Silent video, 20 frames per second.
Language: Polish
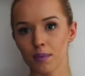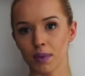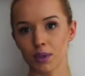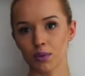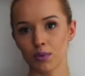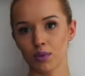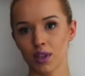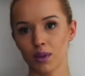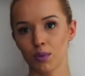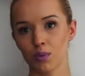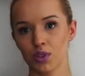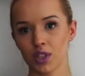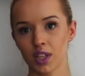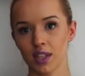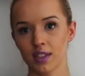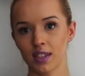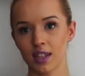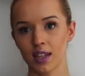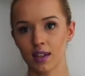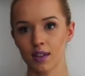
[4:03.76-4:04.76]
mam no tutaj
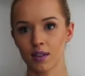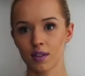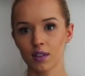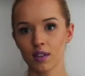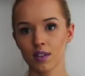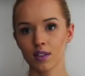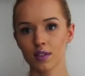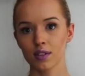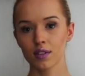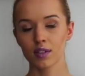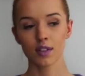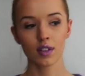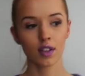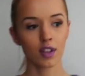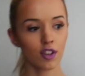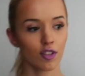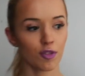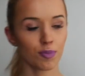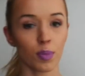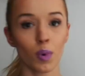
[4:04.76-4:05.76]
ucięte
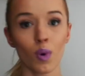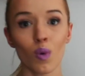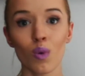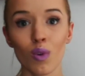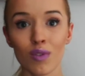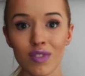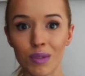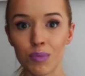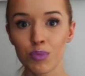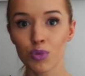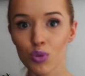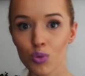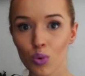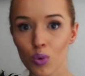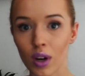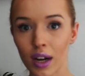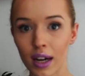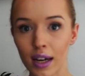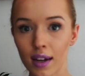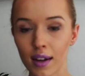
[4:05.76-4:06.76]
w głowie
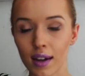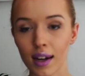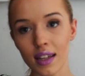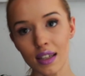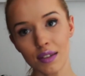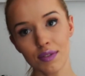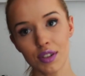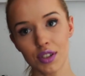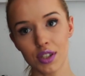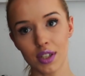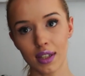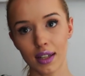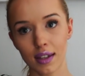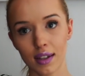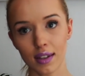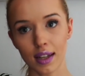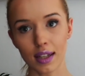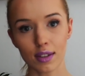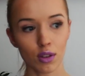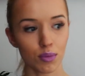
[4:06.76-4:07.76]
brzucha, ale wiecie,
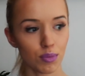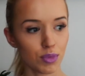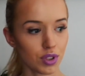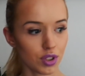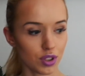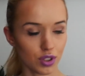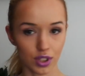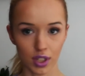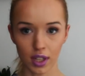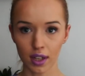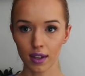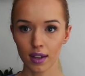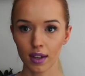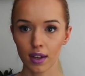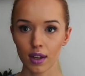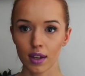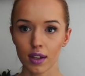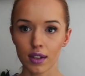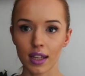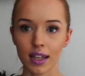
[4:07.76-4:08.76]
na lato myślę, że
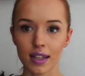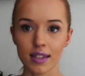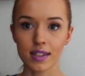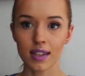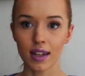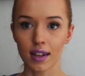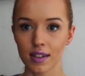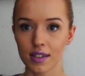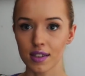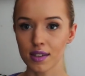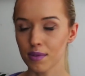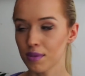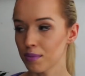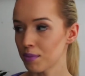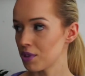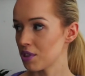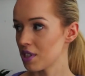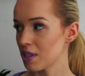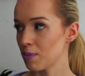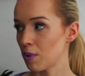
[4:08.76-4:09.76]
jak znalazł,
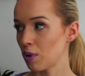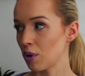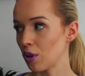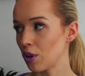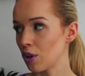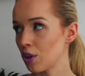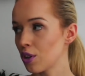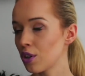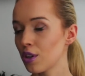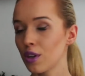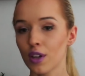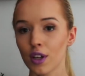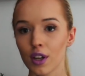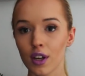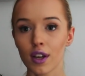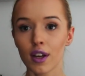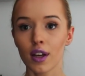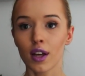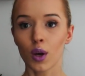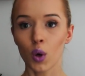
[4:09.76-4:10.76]
będzie spoko.
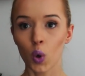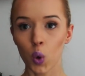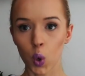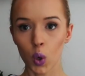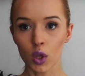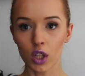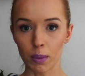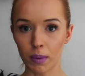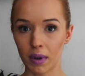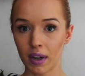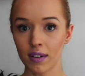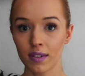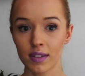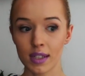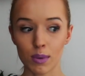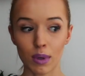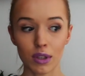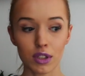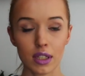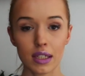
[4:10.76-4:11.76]
Uff, dobra,
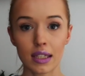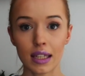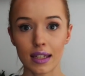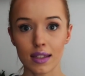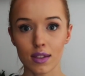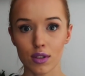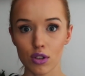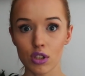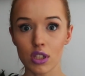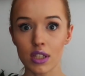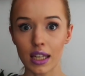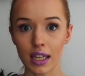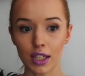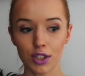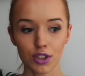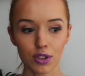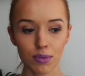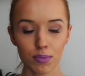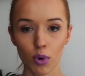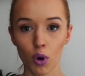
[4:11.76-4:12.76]
słuchajcie, idę coś
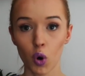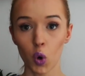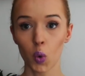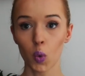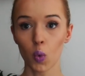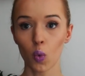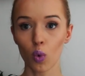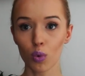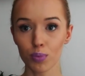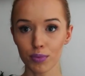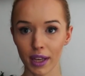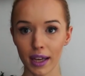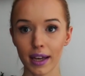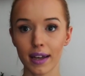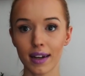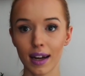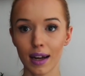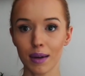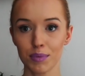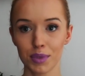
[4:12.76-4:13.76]
zjeść, bo
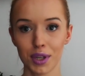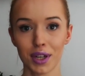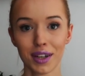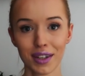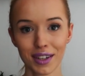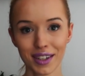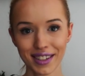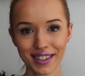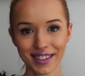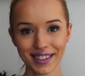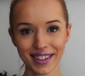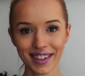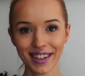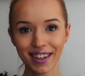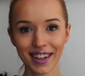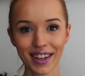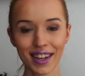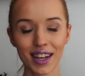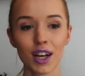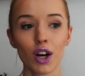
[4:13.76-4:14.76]
umieram.
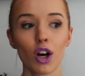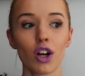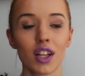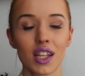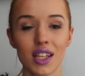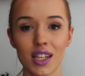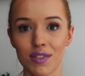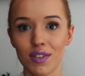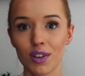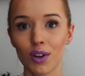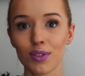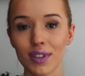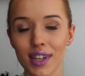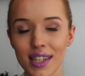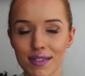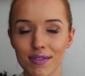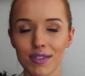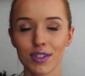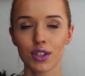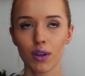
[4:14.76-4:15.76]
Odez
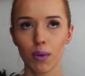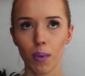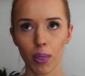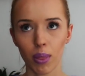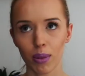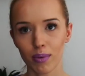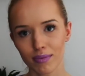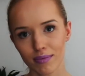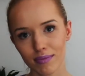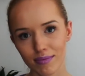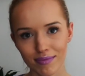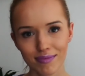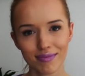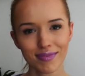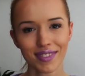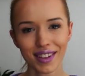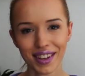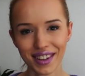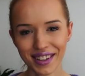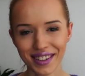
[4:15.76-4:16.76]
odezwę się,
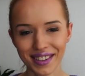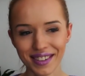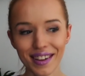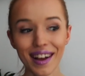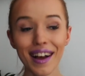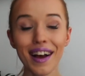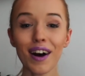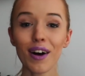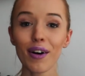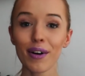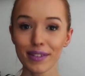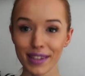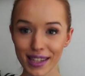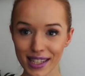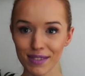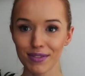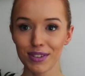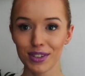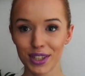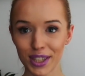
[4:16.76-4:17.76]

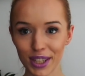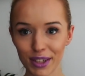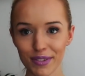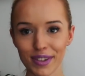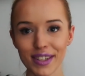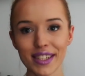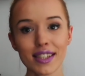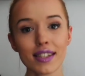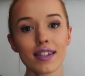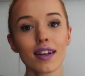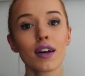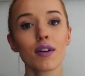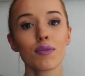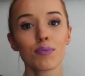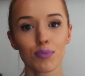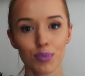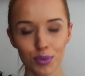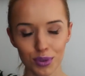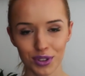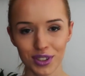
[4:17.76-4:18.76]
odezwę się do was
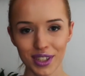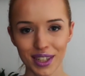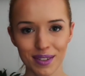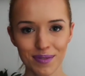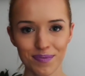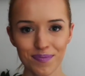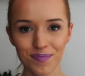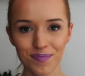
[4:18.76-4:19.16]
później.